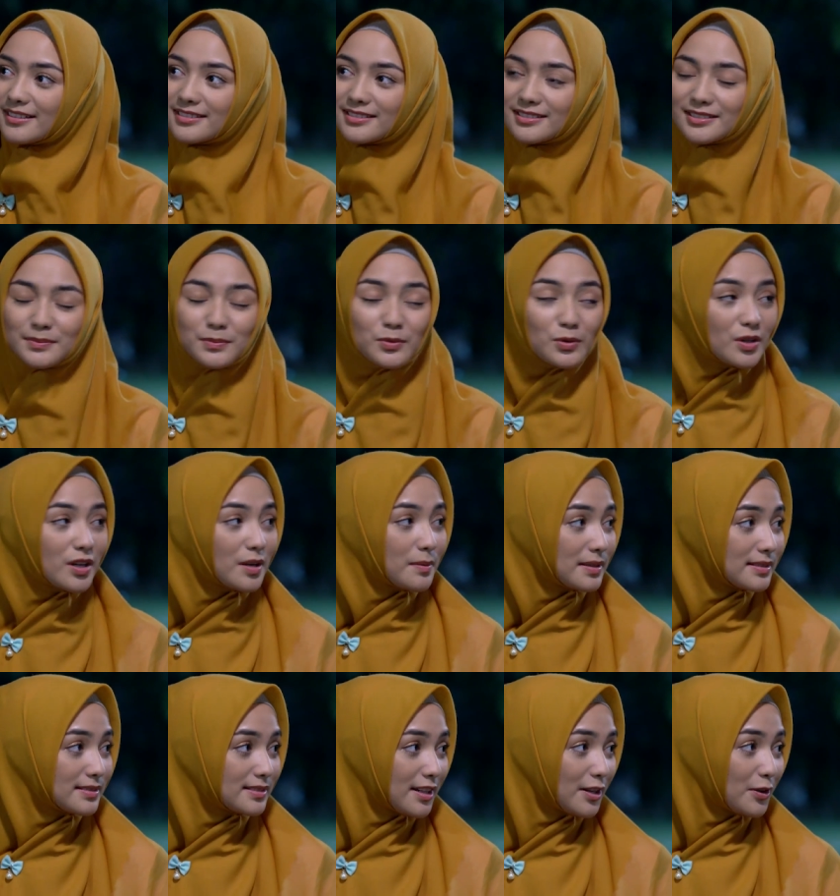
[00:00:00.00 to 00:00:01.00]
Semoga
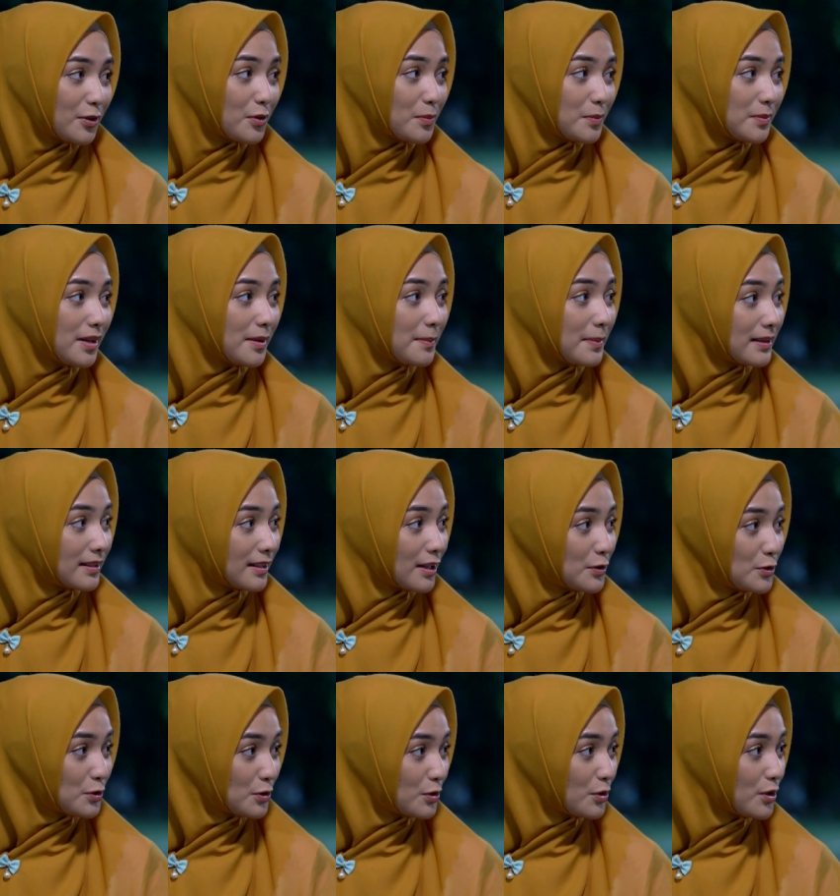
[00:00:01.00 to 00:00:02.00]
Mas Reno
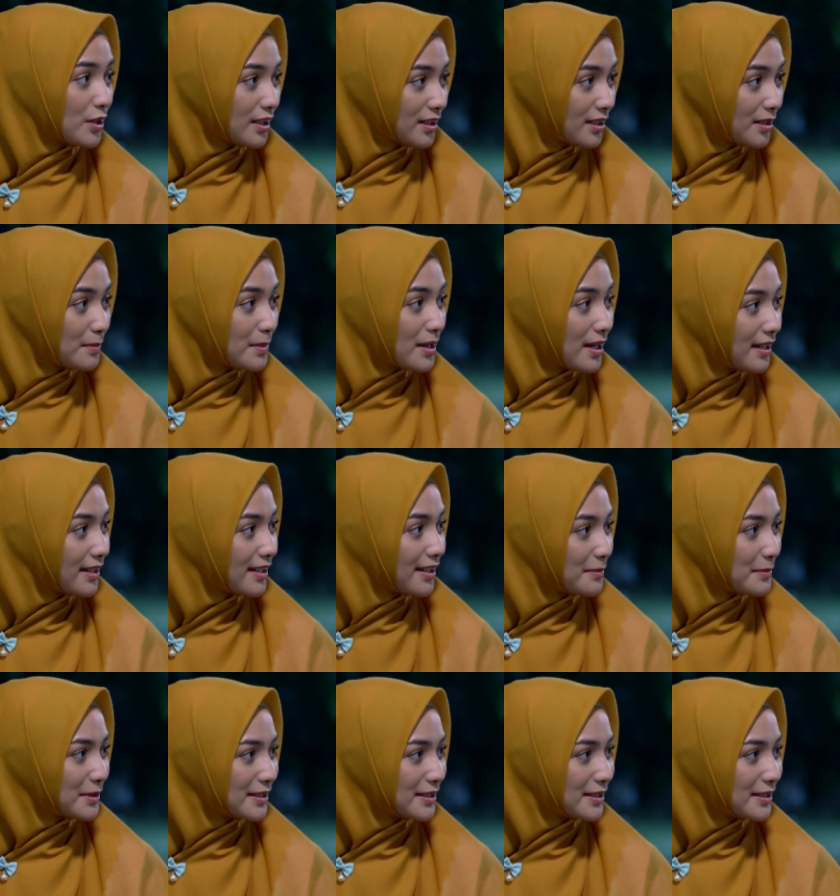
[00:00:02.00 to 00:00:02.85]
mendapatkan jodoh yang terbaik ya